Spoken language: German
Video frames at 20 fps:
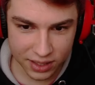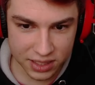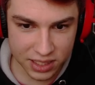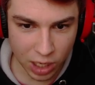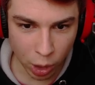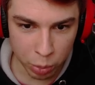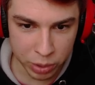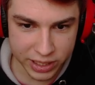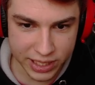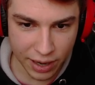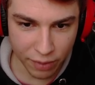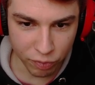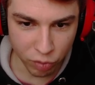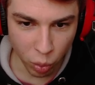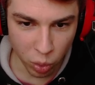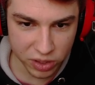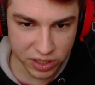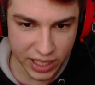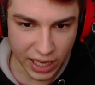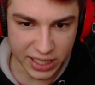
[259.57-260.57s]
Ich glaube, der
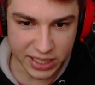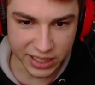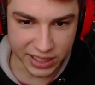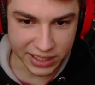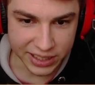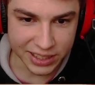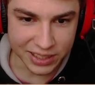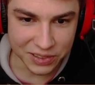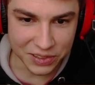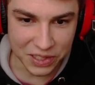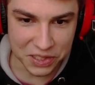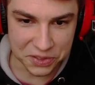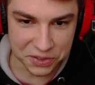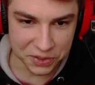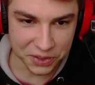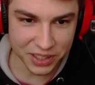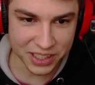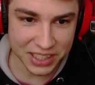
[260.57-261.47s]
wohnt da drin oder so.